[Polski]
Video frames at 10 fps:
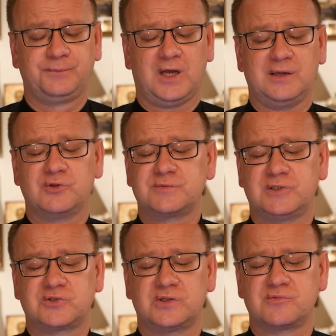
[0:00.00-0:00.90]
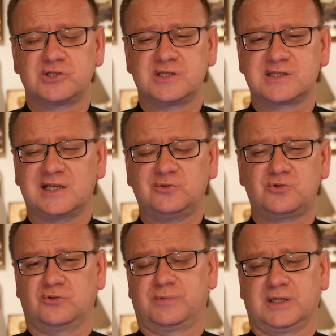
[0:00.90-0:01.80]
albo zmęczonym, że się za
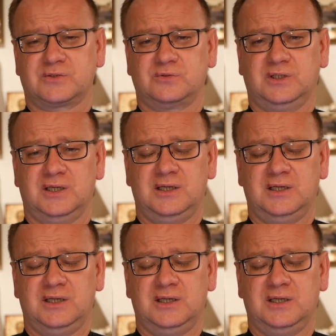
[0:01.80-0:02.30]
dużo pracuje.